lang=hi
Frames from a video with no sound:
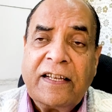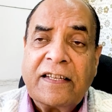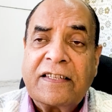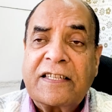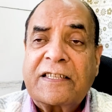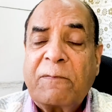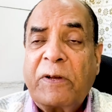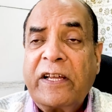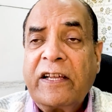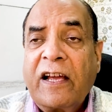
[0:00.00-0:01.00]
जिस
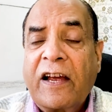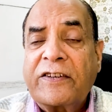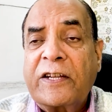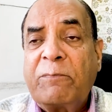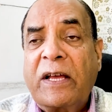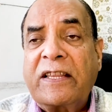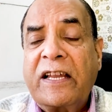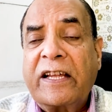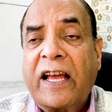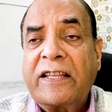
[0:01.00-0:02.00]
समय हर्षद मेहता
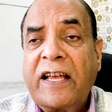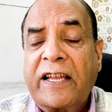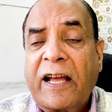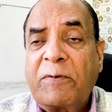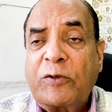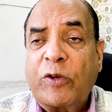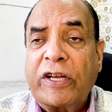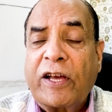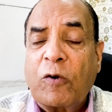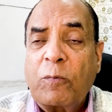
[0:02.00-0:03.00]
ने कह दिया कि हमने तो
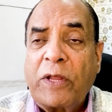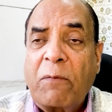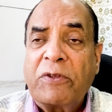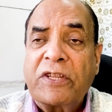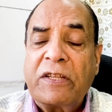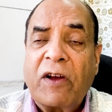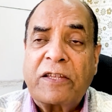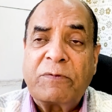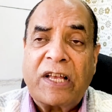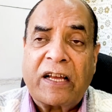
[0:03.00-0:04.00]
एक करोड़ प्रधानमंत्री
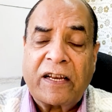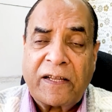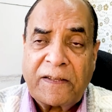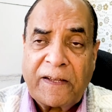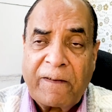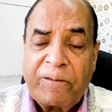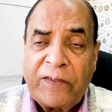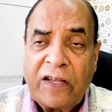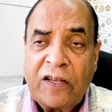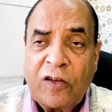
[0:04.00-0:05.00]
निवास में जाकर के दिया
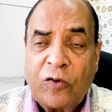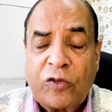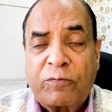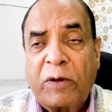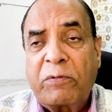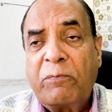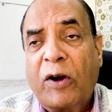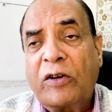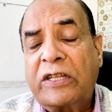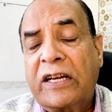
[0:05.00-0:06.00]
उस पर भी
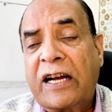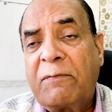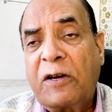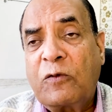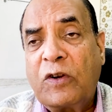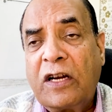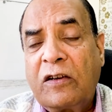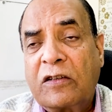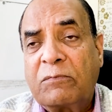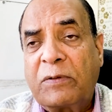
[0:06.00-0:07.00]
बहुत हंगामा हुआ
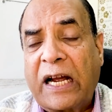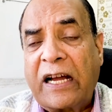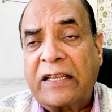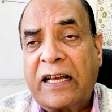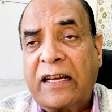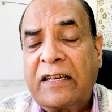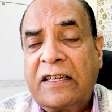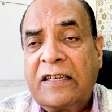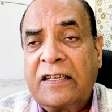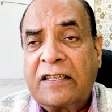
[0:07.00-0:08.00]
और बाकायदा
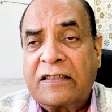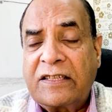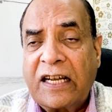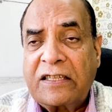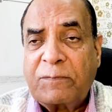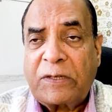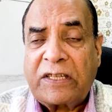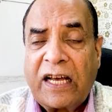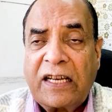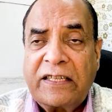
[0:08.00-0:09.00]
जांच
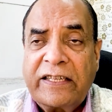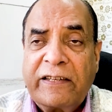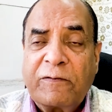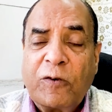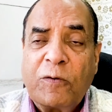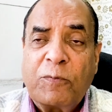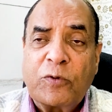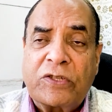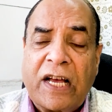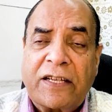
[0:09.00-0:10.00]
पड़ताल ये वो
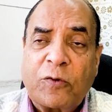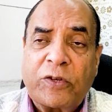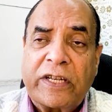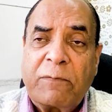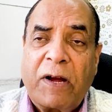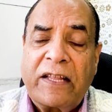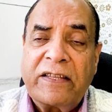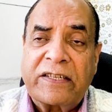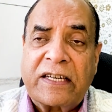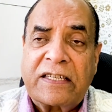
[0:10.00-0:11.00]
पूछताछ होने के बाद
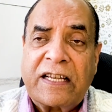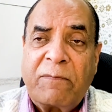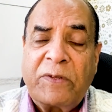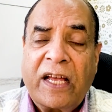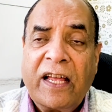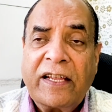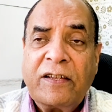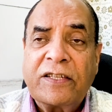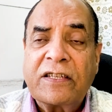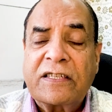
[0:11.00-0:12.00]
निष्कर्ष सामने आया
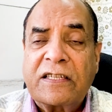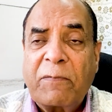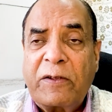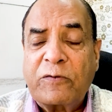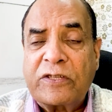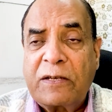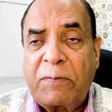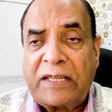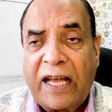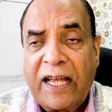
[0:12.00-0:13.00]
कि जिस समय उसने
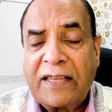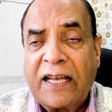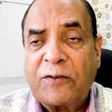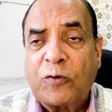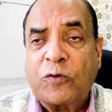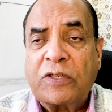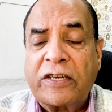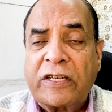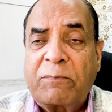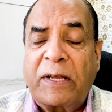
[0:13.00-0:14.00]
बताया था जो कुछ
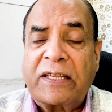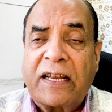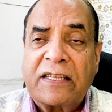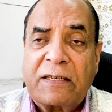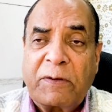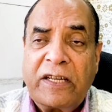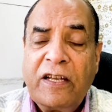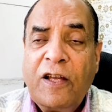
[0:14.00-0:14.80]
हर्षद मेहता ने समय